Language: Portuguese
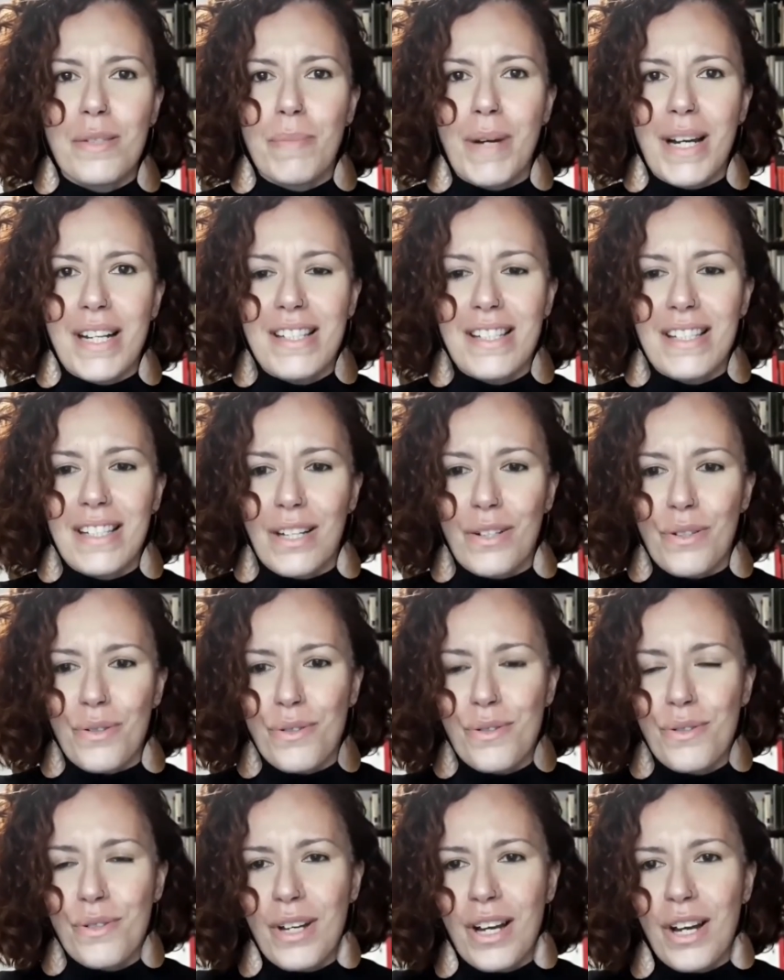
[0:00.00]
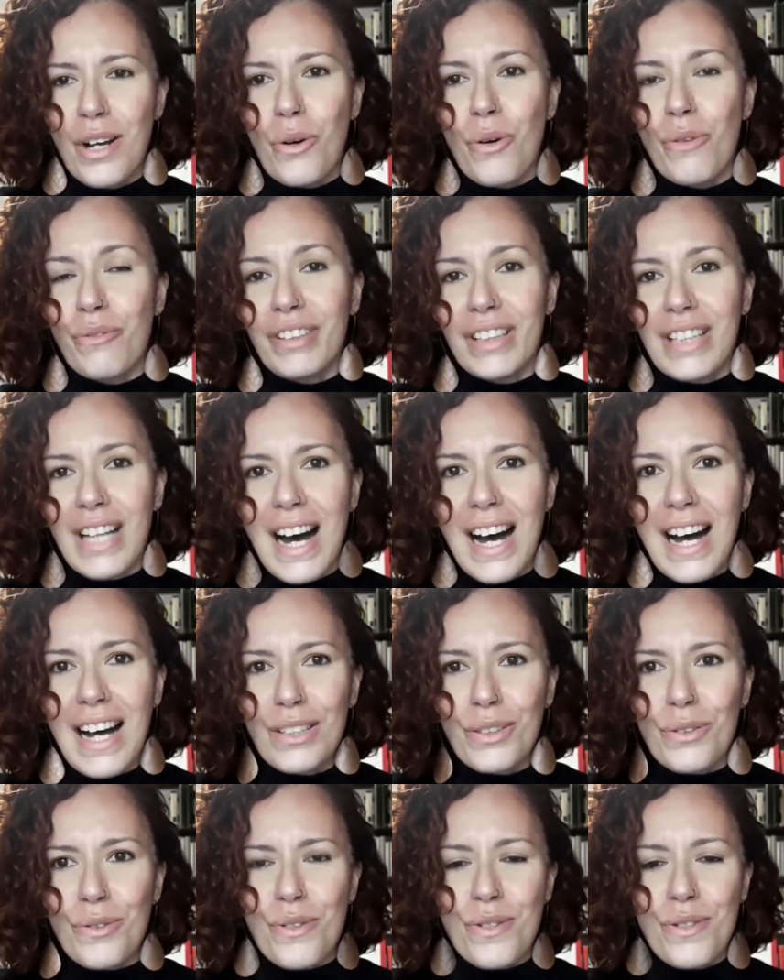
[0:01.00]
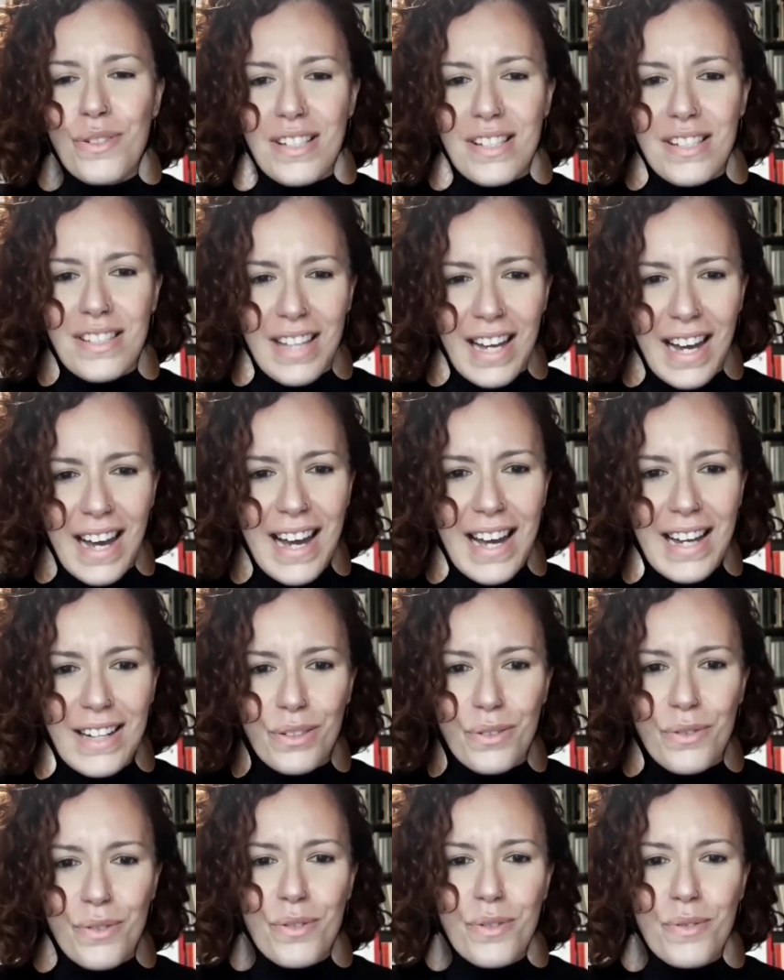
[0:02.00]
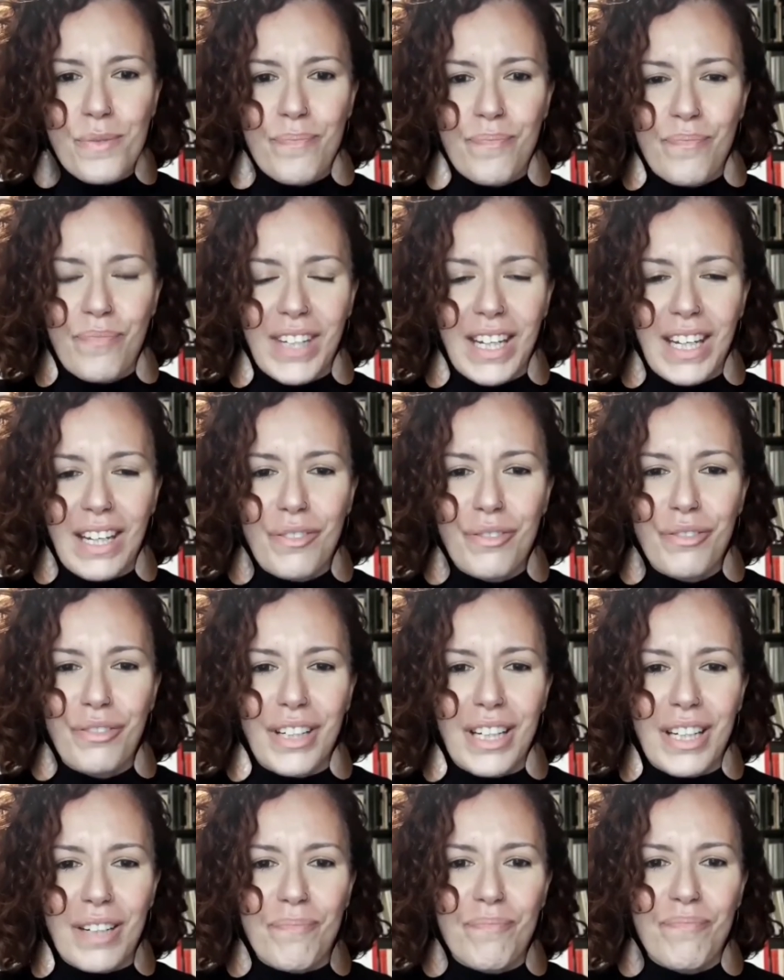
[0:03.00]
parceiros convidados, externos, enfim.